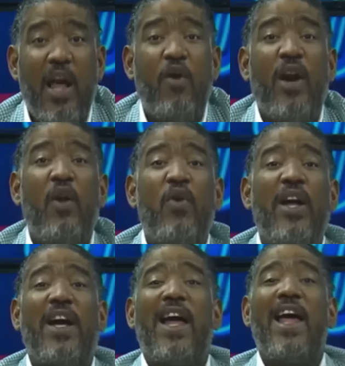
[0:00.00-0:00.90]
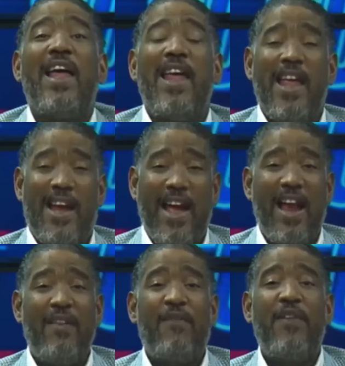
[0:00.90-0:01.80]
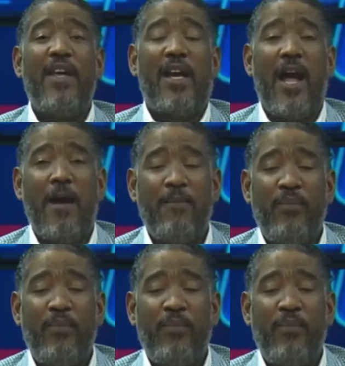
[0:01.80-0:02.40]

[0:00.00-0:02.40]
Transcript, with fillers: Ahora es lo que califica